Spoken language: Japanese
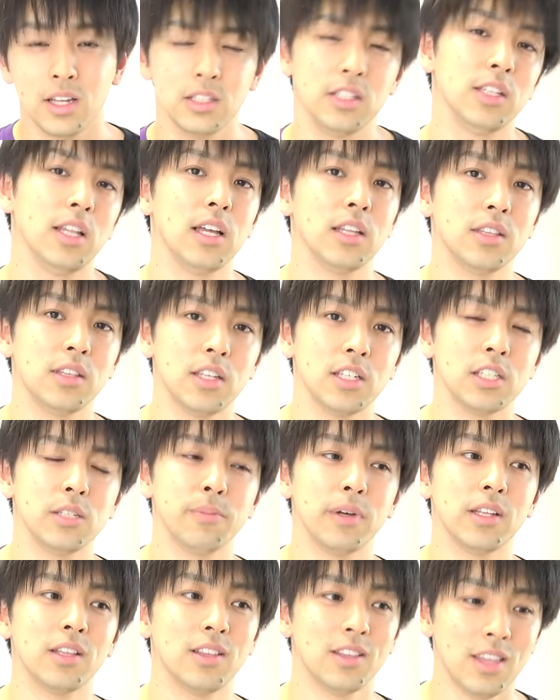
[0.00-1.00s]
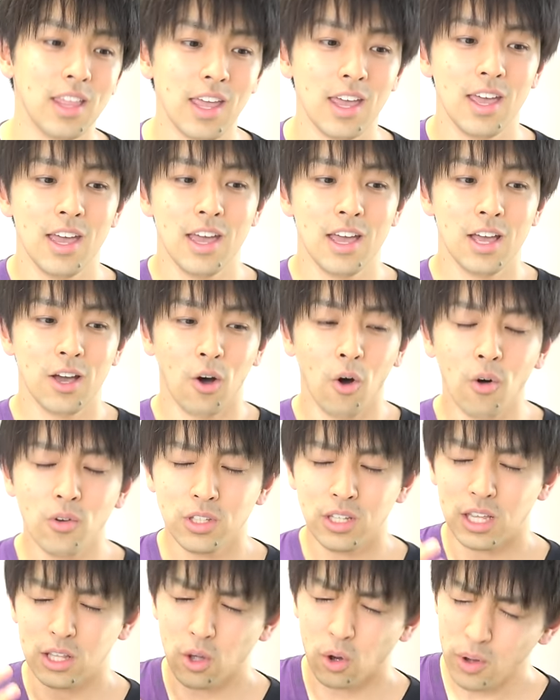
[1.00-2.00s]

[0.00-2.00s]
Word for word: になってしまって本人